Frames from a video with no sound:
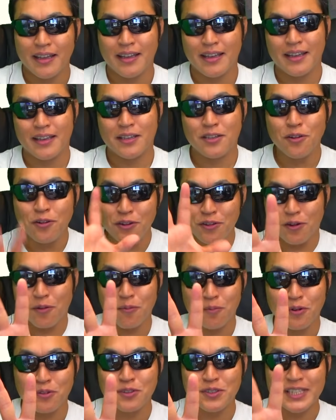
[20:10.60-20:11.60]
えー、一人の
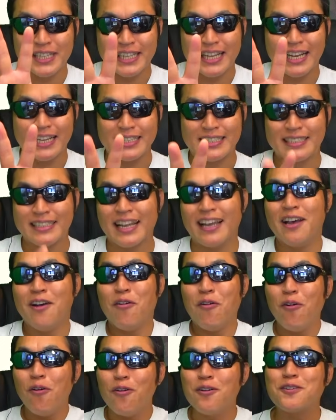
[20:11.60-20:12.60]
ボスに対して
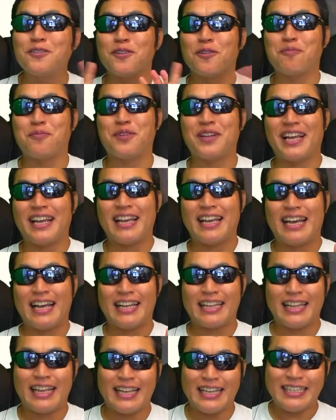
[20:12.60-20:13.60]
多くの
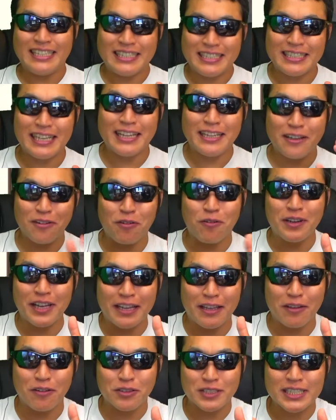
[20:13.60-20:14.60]
プレイヤーで一斉に攻
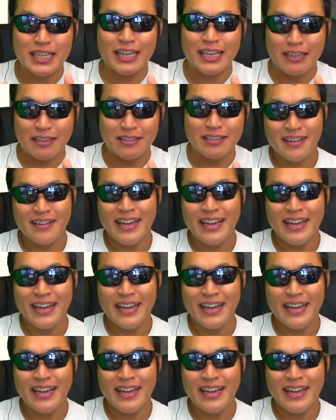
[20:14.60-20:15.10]
撃を仕掛ける、